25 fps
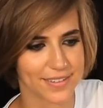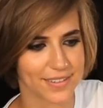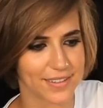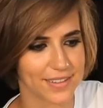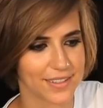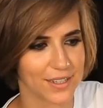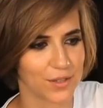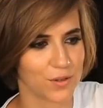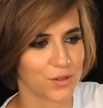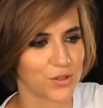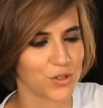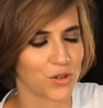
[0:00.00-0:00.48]

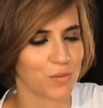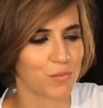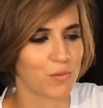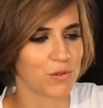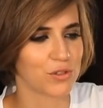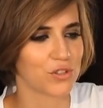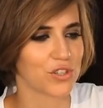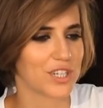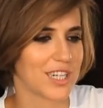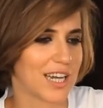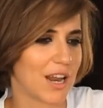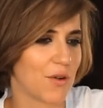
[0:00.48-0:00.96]
de nuestro
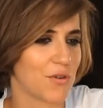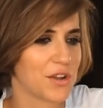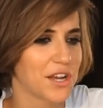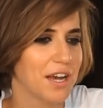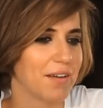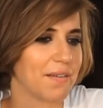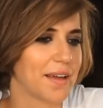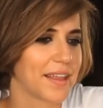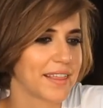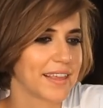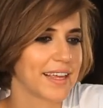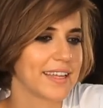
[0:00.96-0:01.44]
mundo y es la
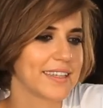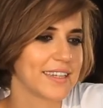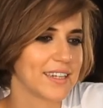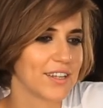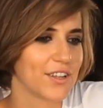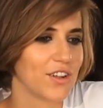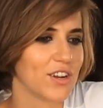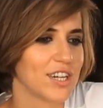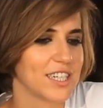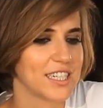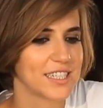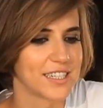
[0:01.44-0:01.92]
única vez que he
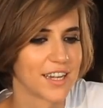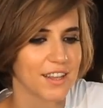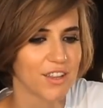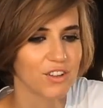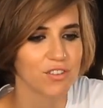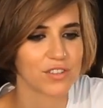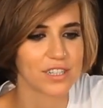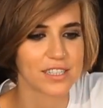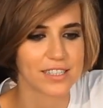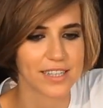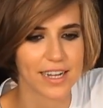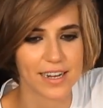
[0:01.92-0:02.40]
tenido la
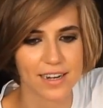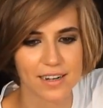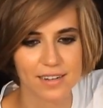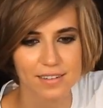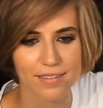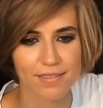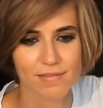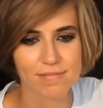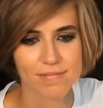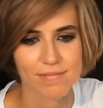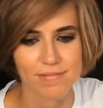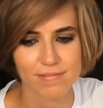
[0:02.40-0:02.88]
sensación de estar
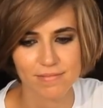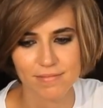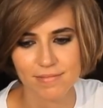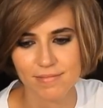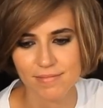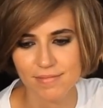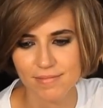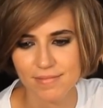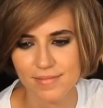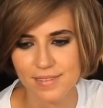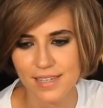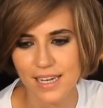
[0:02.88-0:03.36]

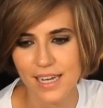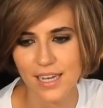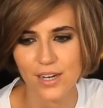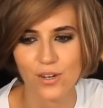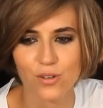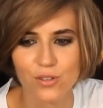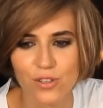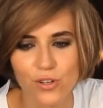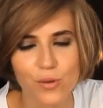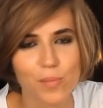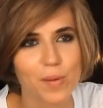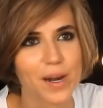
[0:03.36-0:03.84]
en
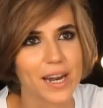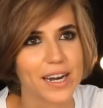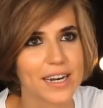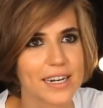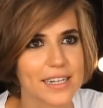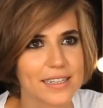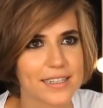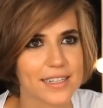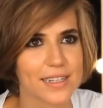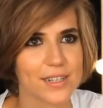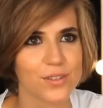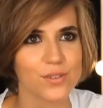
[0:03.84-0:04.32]
otro
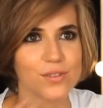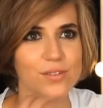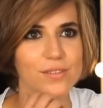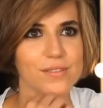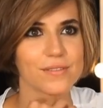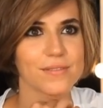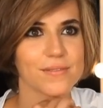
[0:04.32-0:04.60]
planeta, ¿no?